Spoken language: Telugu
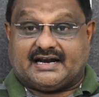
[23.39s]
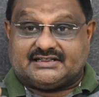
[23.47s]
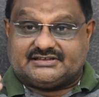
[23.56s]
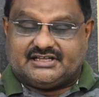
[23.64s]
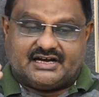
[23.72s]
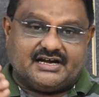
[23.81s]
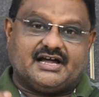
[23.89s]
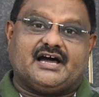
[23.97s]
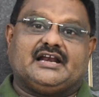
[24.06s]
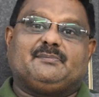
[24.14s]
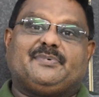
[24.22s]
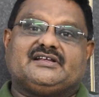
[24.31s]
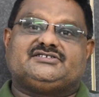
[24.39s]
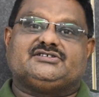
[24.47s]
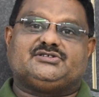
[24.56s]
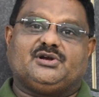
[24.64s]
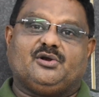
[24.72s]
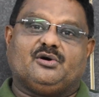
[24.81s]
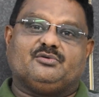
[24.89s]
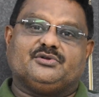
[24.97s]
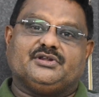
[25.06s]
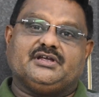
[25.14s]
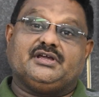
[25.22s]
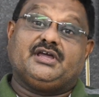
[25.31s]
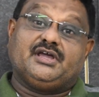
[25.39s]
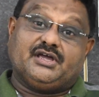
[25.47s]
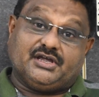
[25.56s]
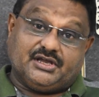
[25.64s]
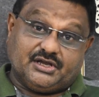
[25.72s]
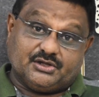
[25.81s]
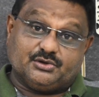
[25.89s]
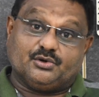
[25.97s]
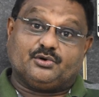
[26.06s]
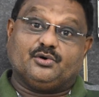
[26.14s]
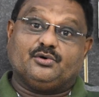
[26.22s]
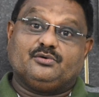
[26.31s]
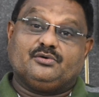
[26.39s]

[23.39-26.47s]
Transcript: అర్థం కాని పరిస్థితుల్లో ఉంది ఎందుకు